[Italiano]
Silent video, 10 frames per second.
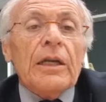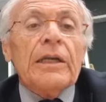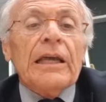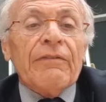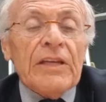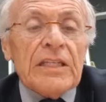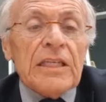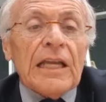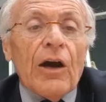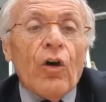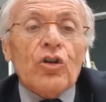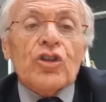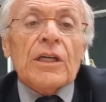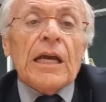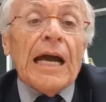La visita
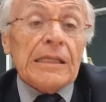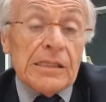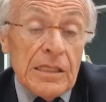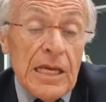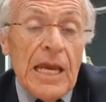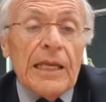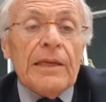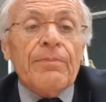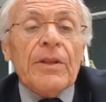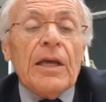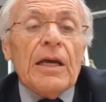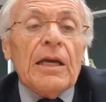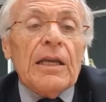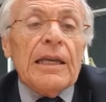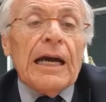oggi, anzi ieri,
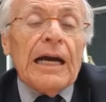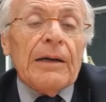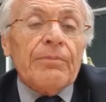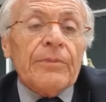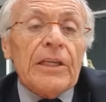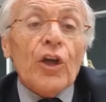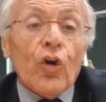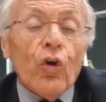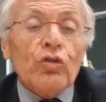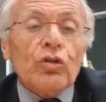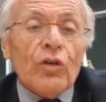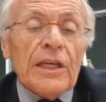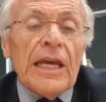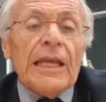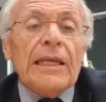la, l'incontro
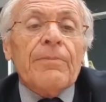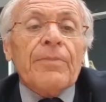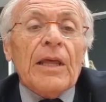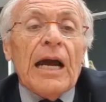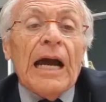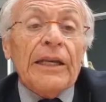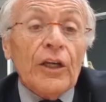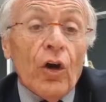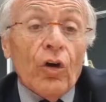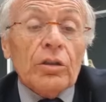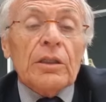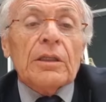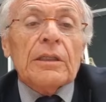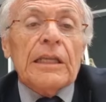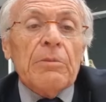ieri a
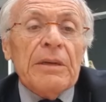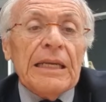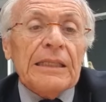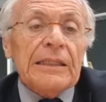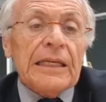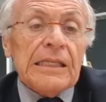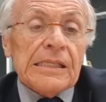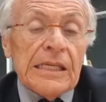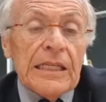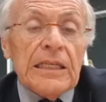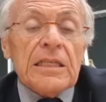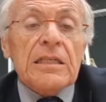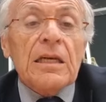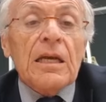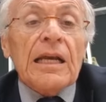Nyon del Milan di
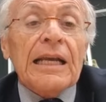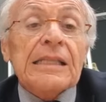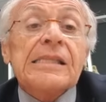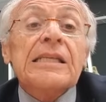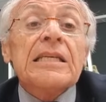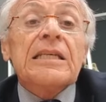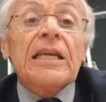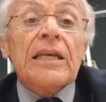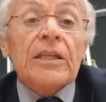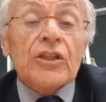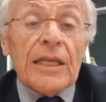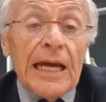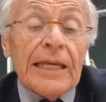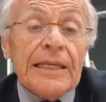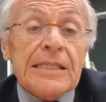Gazzidis, Gazzidis che
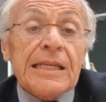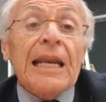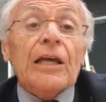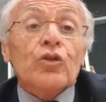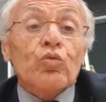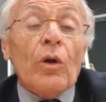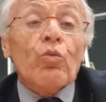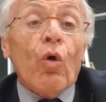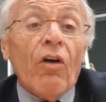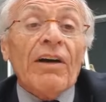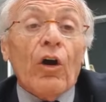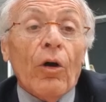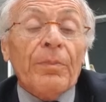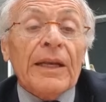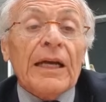inizierà, inizierà la sua nuova
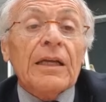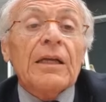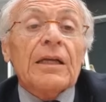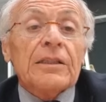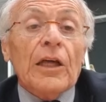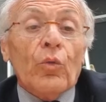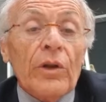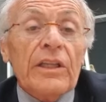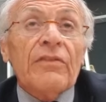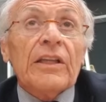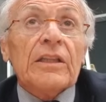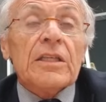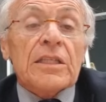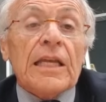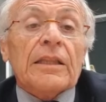opera da lunedì
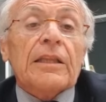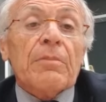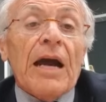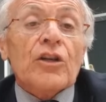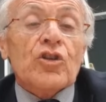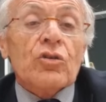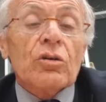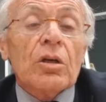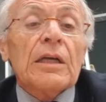27 maggio.